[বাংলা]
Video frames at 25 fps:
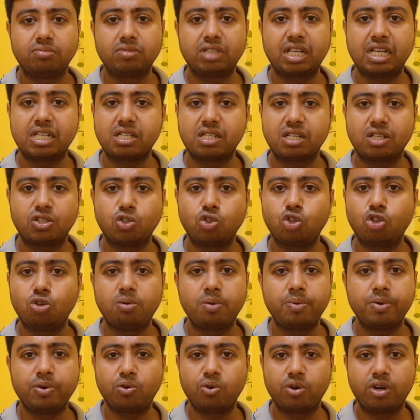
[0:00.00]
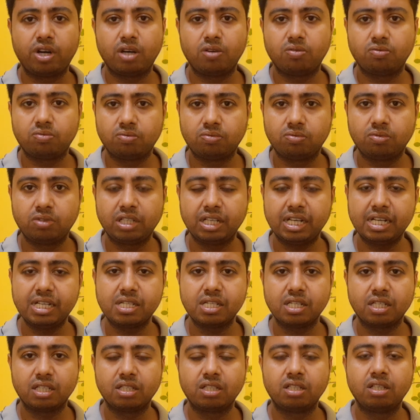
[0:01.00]
কাজটা সুন্দরভাবে করে নাও ঠিক
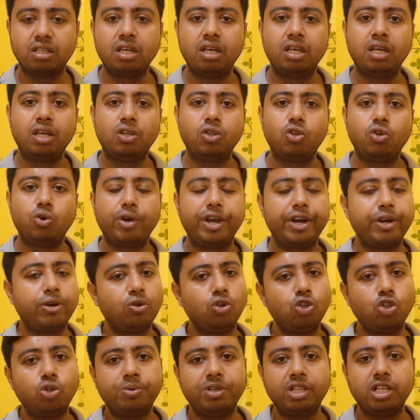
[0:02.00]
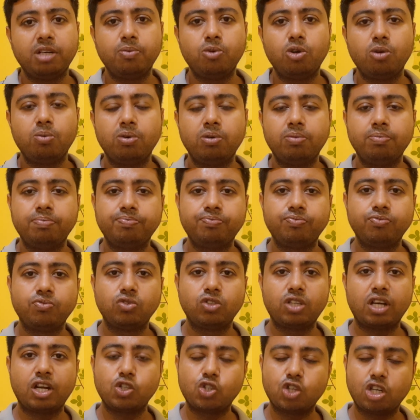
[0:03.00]
আছে তো এটুকুই তোমাদের বলবো
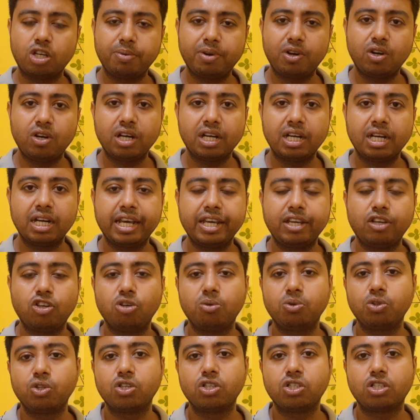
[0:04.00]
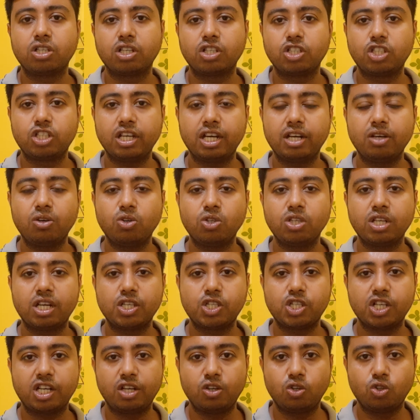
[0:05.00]
তো সঙ্গে ভালো লাগলে লাইক করো বন্ধুদের সঙ্গে শেয়ার করো যারা
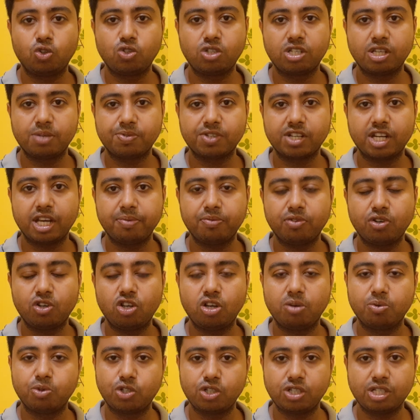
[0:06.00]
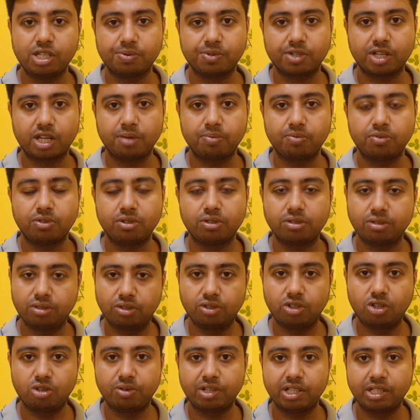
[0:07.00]
চ্যানেল নতুন সাবস্ক্রাইব করো অবশ্যই সাবস্ক্রাইব করো
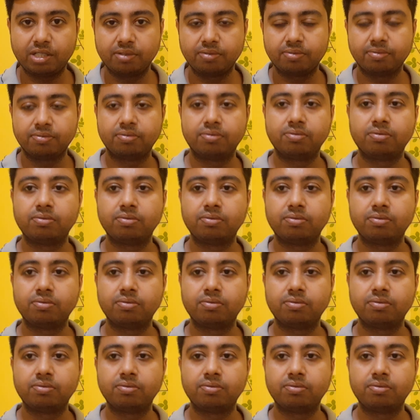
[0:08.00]
ধন্যবাদ